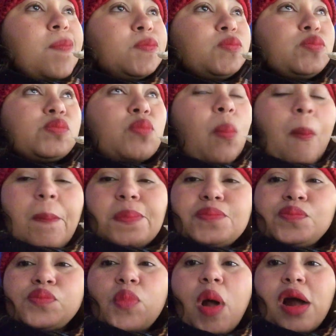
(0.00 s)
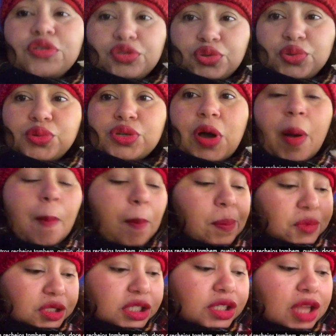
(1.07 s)
hum, açúcar,
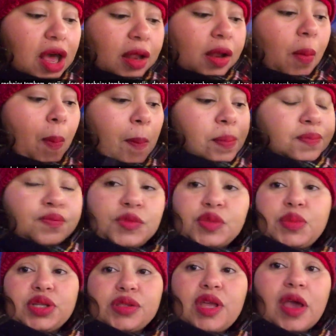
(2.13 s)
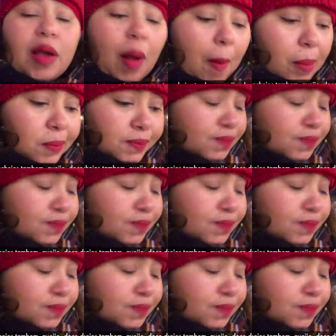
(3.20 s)
canela, manteiga.